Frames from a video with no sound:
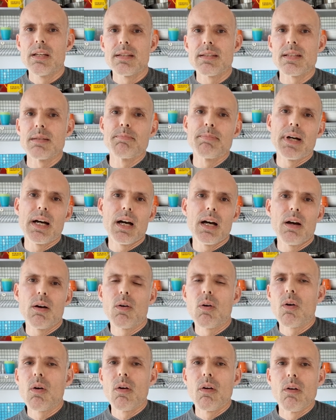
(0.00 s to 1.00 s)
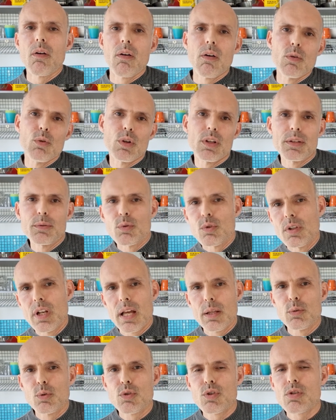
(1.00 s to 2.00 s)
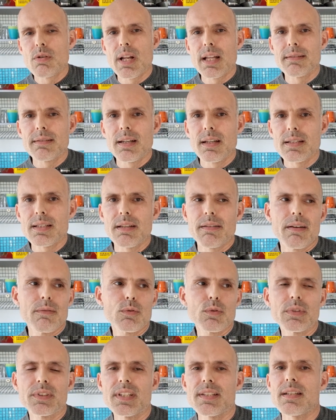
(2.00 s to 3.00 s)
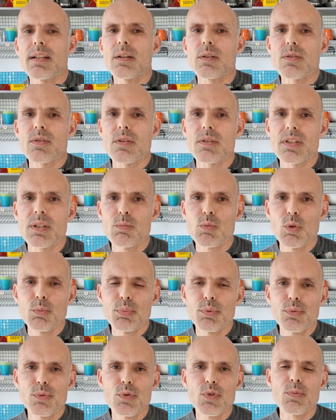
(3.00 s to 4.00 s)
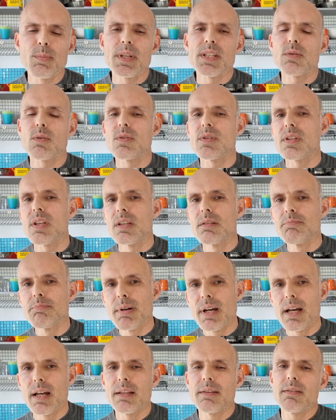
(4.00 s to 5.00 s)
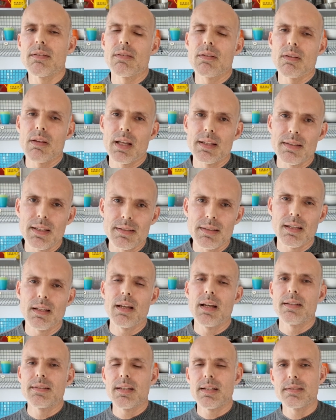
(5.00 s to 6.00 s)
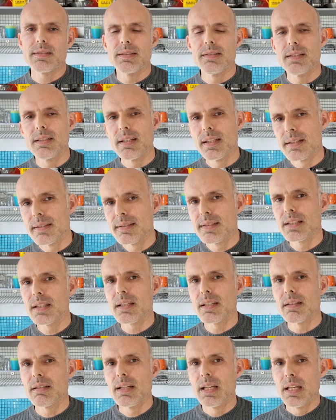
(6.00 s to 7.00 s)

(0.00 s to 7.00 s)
C'est pas euh, la nocciolata, ça va vous coûter 50 centimes de plus parce que c'est une pâte euh, à, à tartiner éthique.